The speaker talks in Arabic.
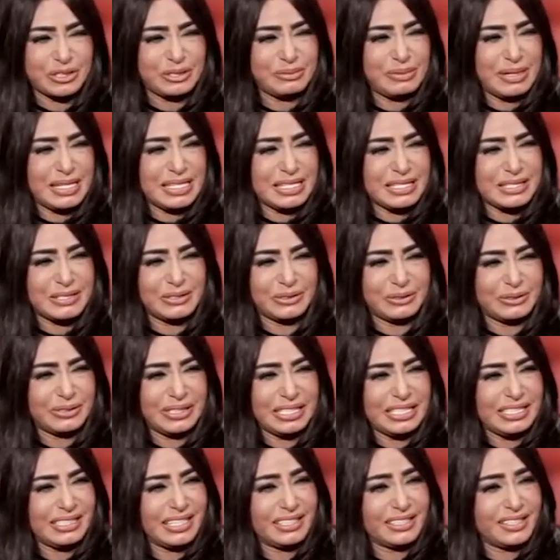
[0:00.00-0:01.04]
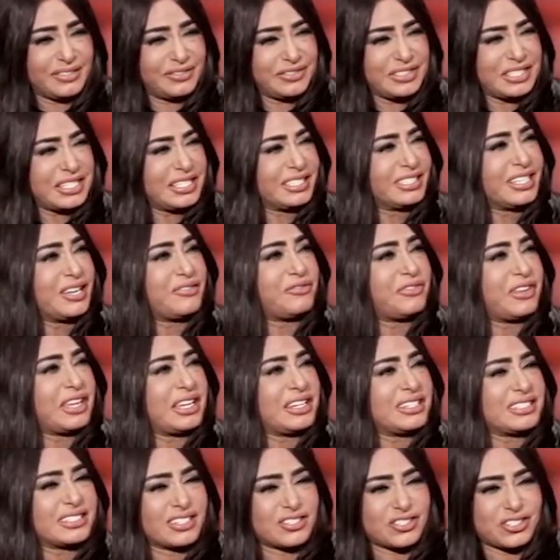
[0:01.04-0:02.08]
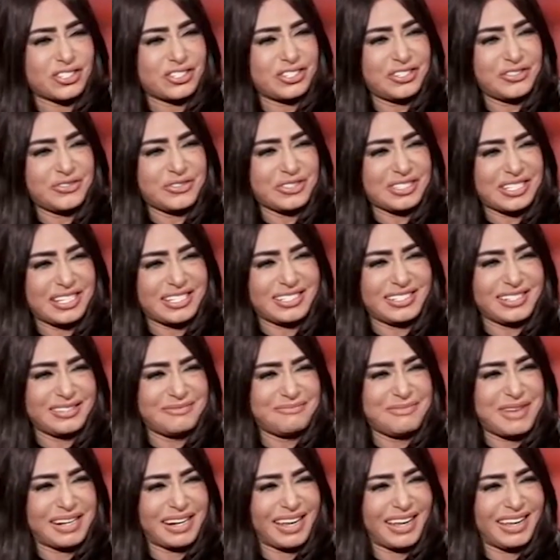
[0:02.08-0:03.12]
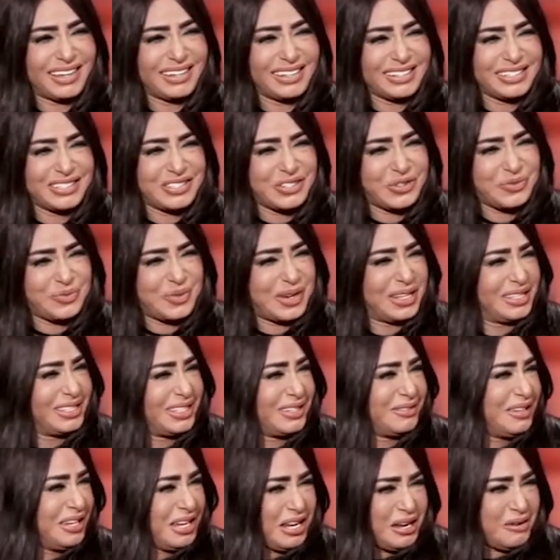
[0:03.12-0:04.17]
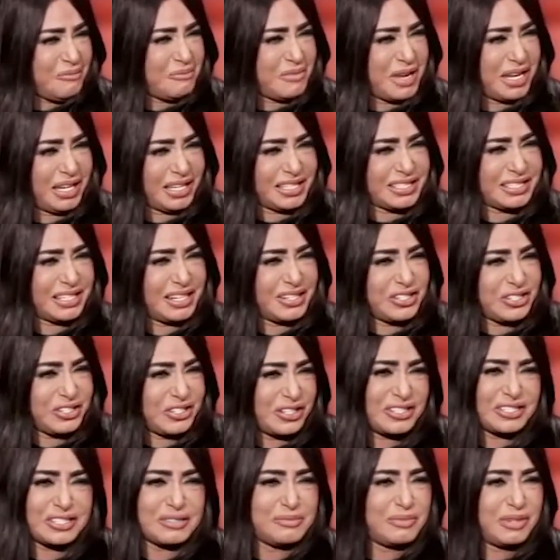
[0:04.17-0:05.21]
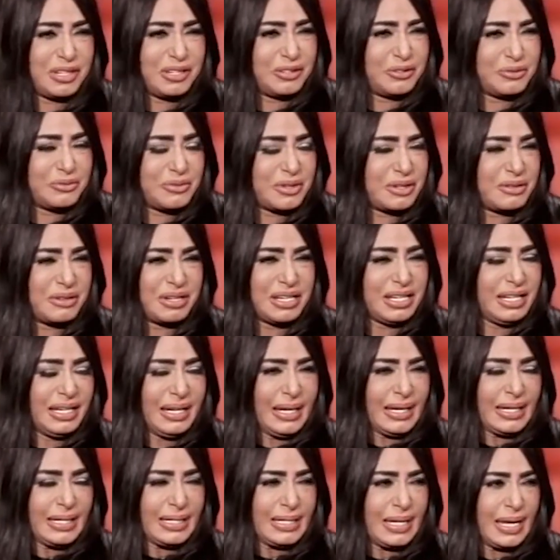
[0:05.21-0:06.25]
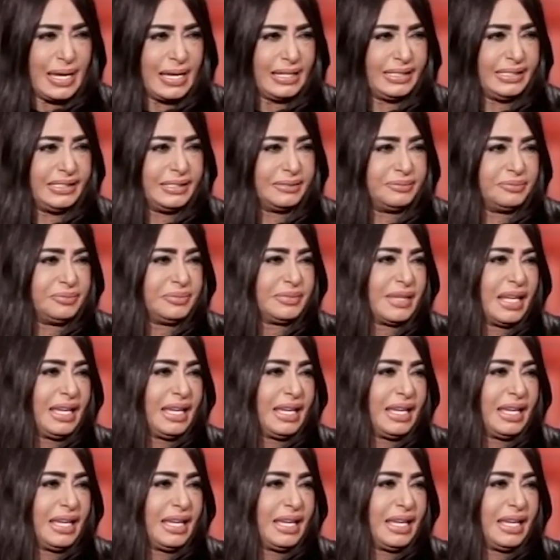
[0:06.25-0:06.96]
كنت بحس انه ايه ده ده فارس عشان يوصل للمرحله دي وبعدين ما يحصلش نصيب لانه يعني